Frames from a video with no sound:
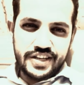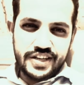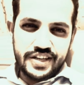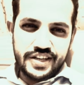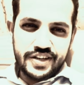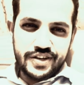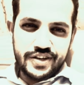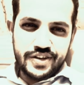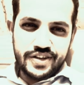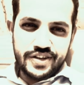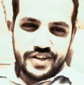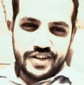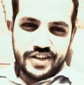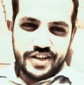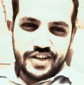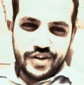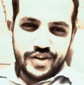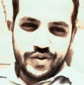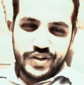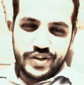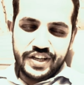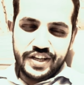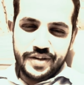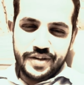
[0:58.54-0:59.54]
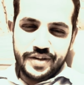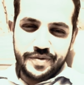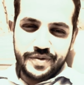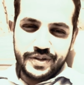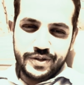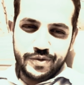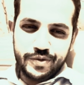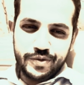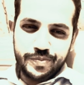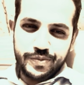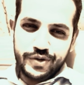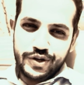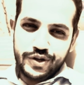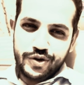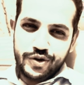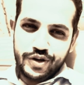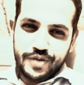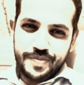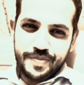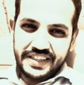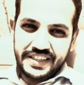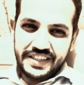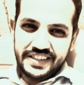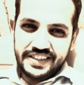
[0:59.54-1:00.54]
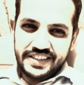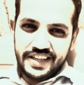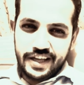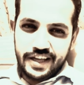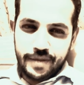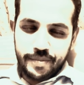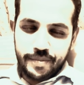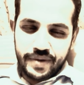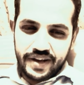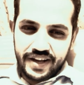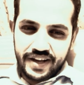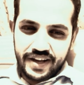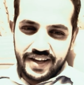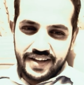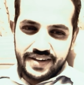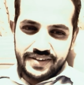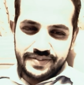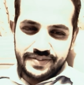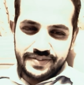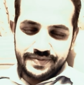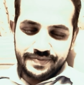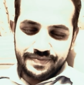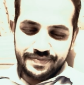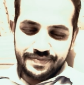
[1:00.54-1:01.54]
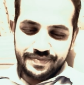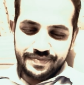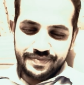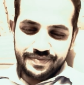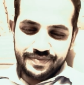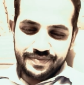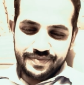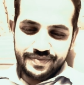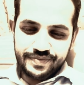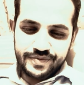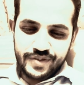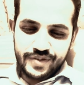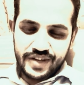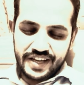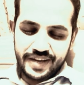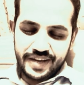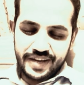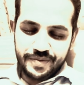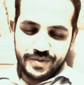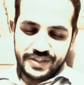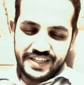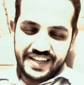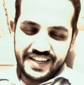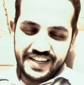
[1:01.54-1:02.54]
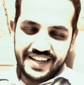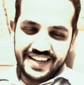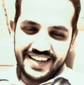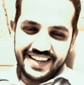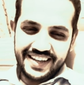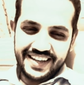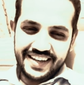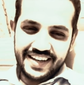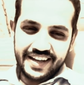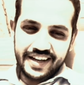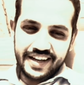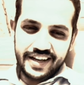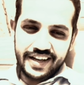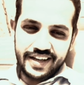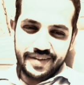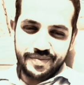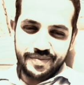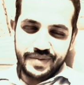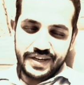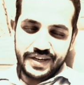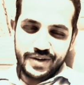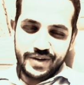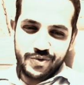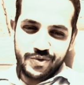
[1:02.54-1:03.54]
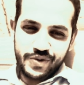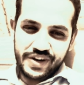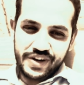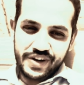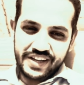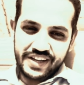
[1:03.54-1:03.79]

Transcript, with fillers: किसके पास थी किसके पास थी ठीक है वो